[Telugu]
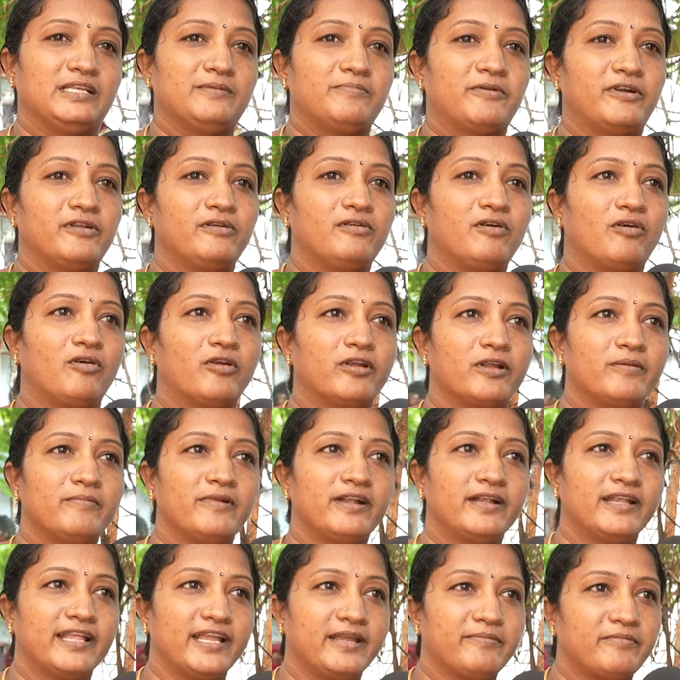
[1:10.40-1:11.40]
ఇప్పుడు
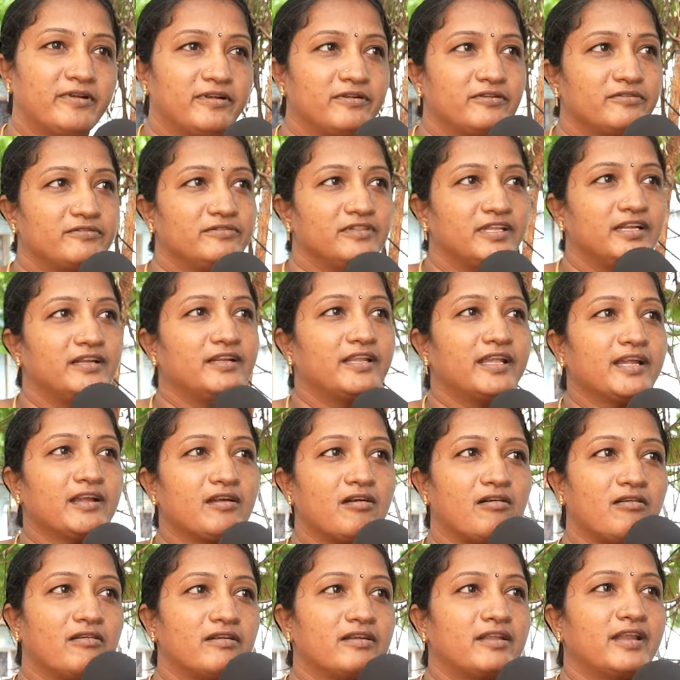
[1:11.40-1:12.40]
గవర్నమెంట్ ఏమంటుందంటే
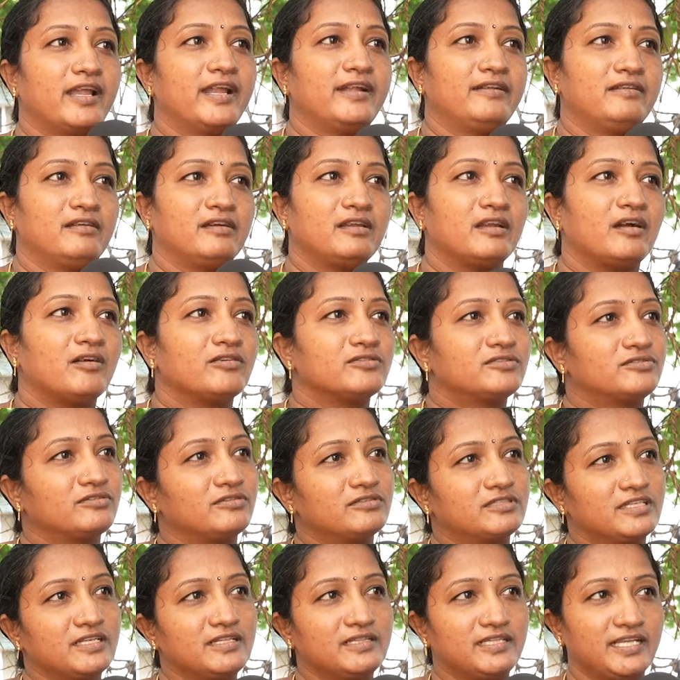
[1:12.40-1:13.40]
కాంట్రాక్టర్ అవుట్
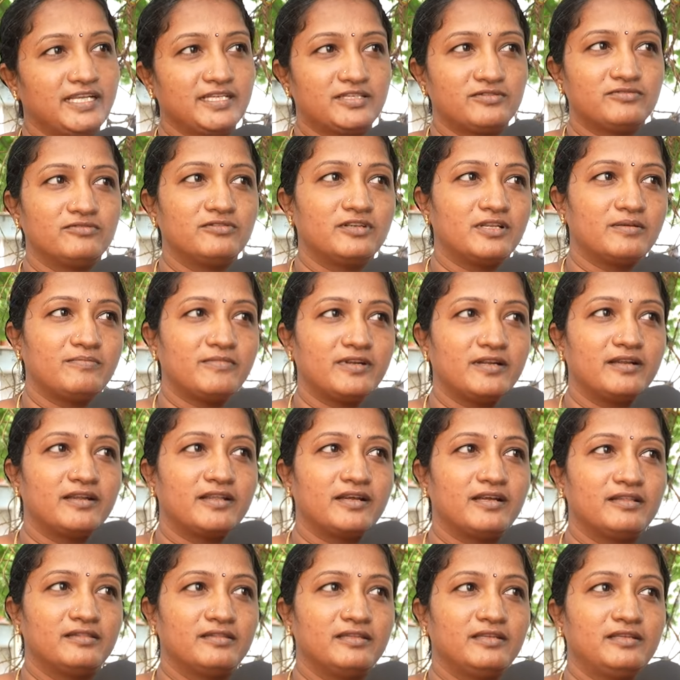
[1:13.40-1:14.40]
సోర్సింగ్
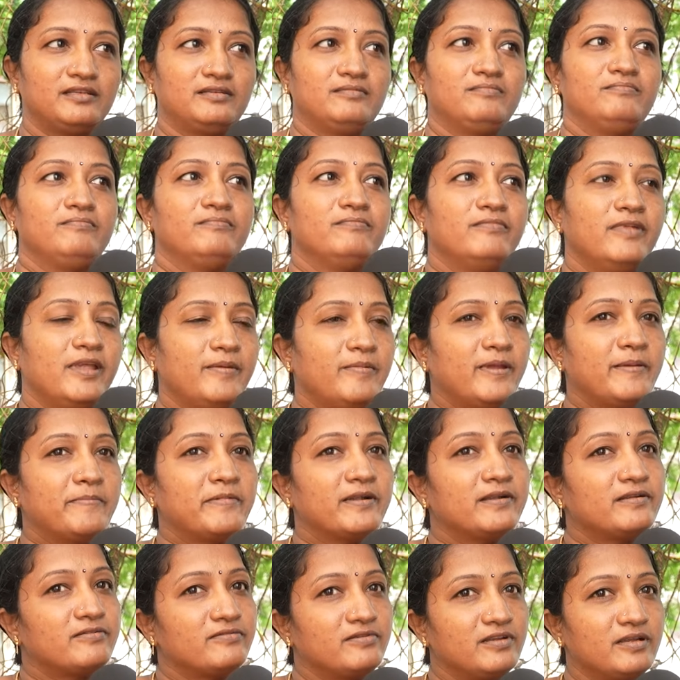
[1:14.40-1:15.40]
తీసుకుంటామంటుంది
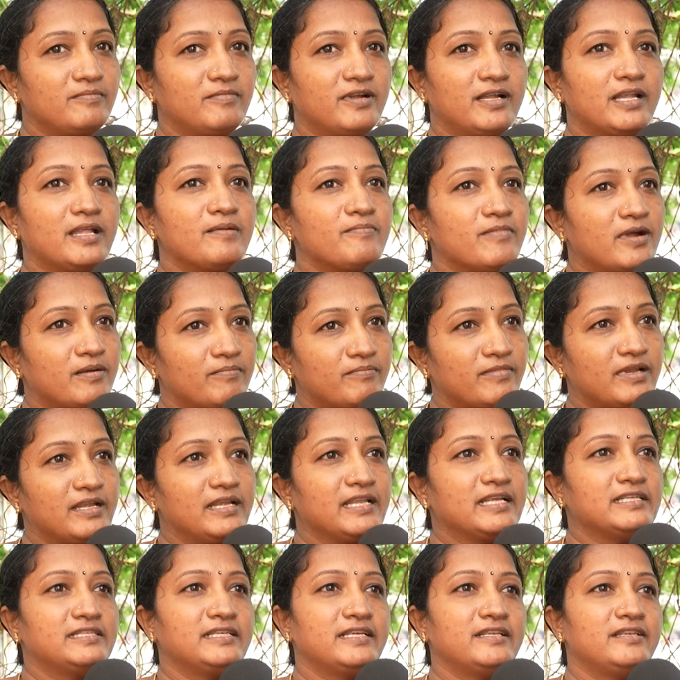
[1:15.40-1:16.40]
మేమేమంటున్నామంటే
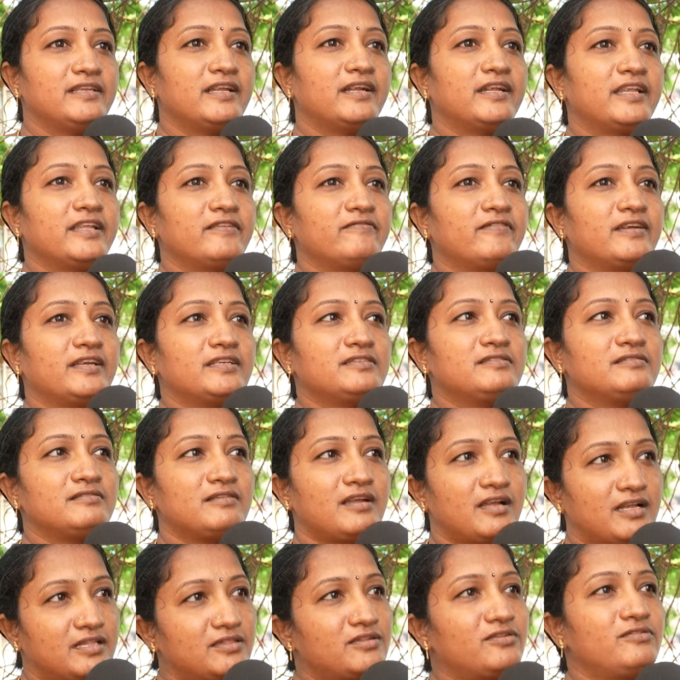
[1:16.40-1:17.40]
మమ్మల్నే సీనియారిటీ వైజ్
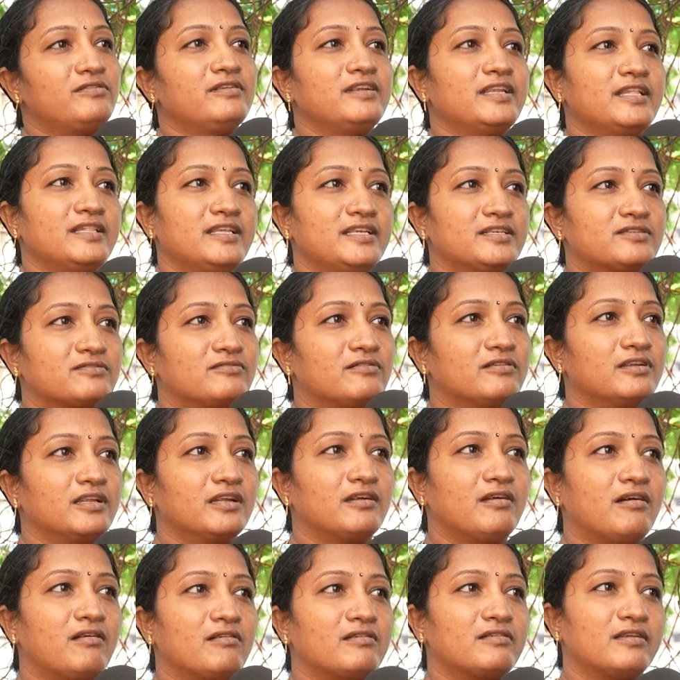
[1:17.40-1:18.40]
అందులోనే తీసుకోండి
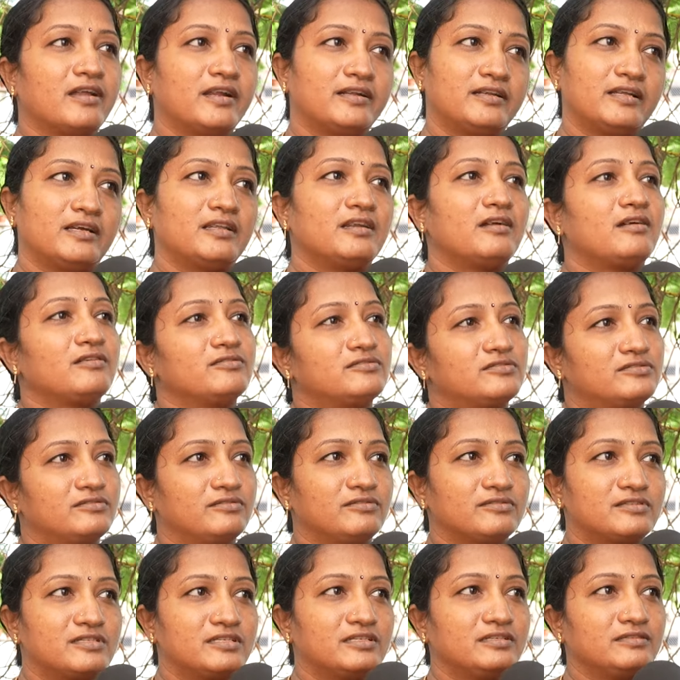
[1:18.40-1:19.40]
కాంట్రాక్టర్ అవుట్
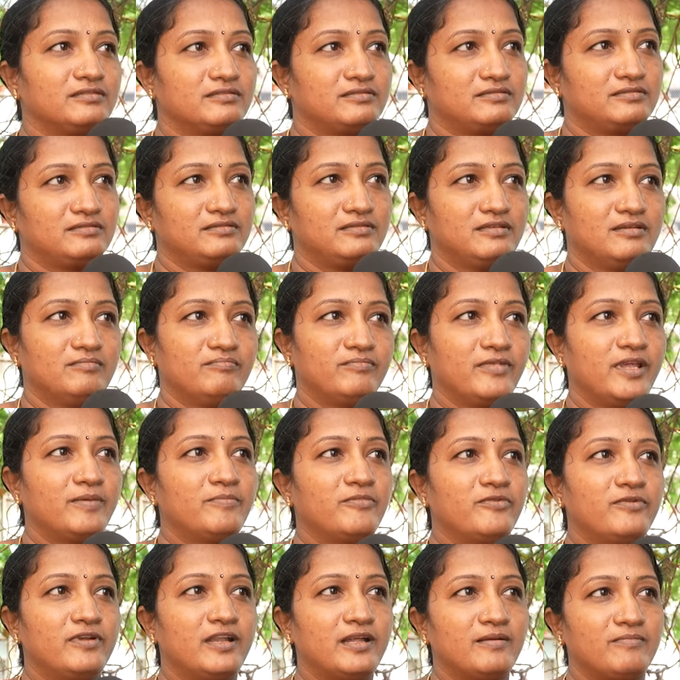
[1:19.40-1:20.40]
సోర్సింగ్
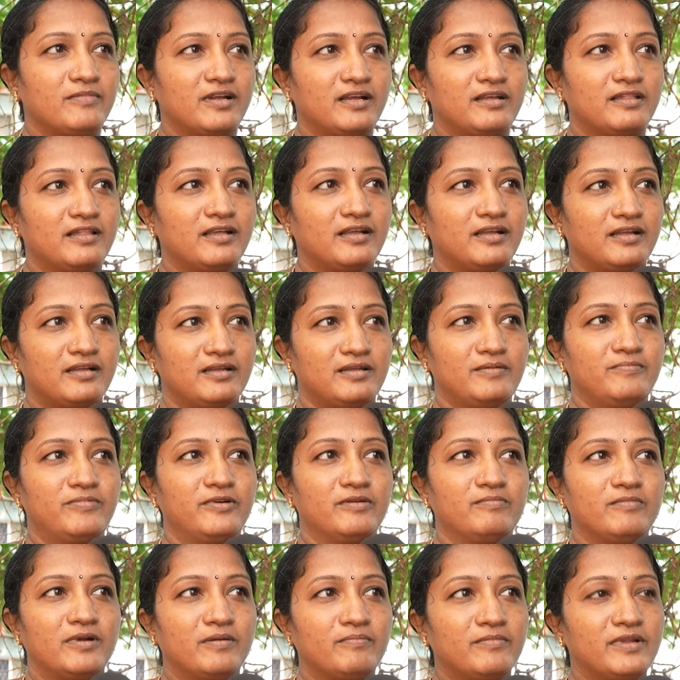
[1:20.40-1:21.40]
మేము ఉన్నాం కదా
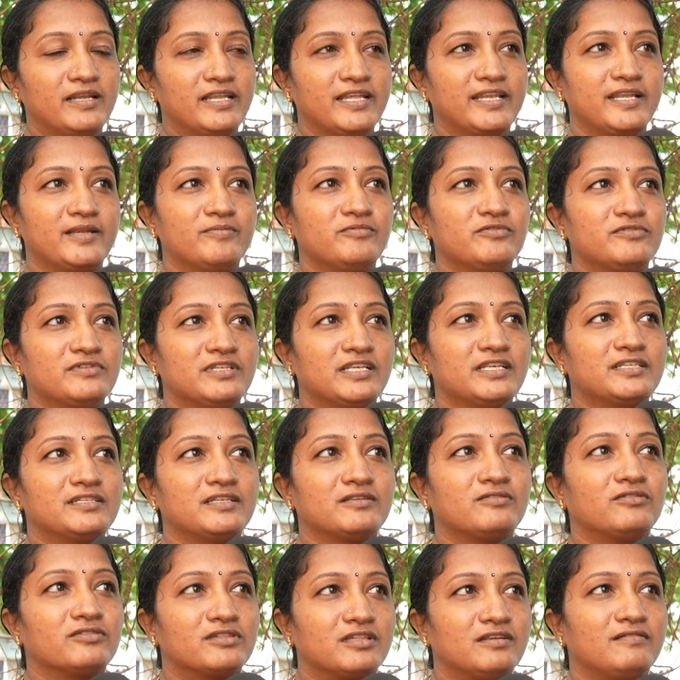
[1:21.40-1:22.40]
ఇప్పుడు మమ్మల్ని రిమూవ్
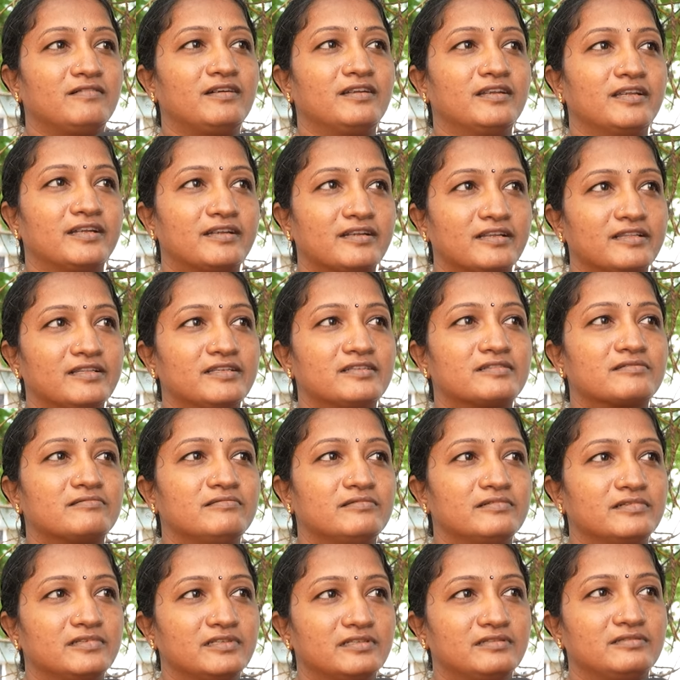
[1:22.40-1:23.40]
చేసి కొత్త వాళ్ళని ఎట్లా
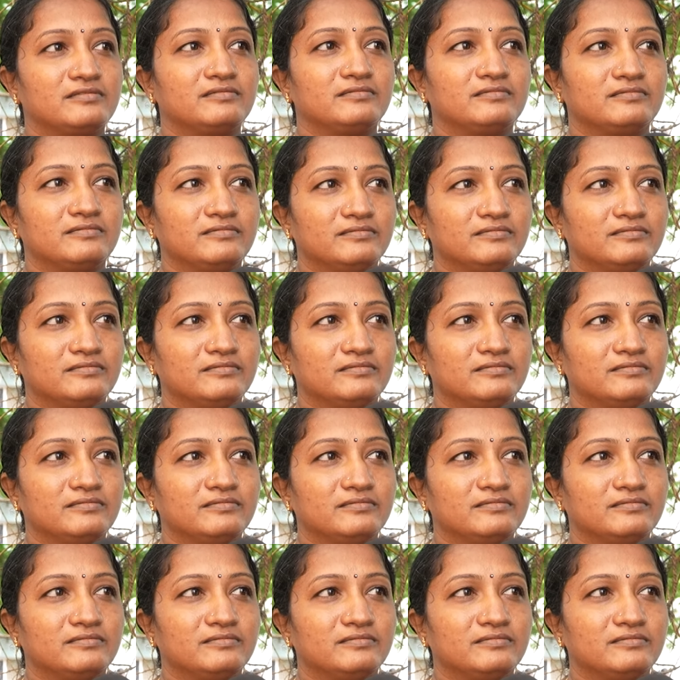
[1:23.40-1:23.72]
తీసుకుంటారు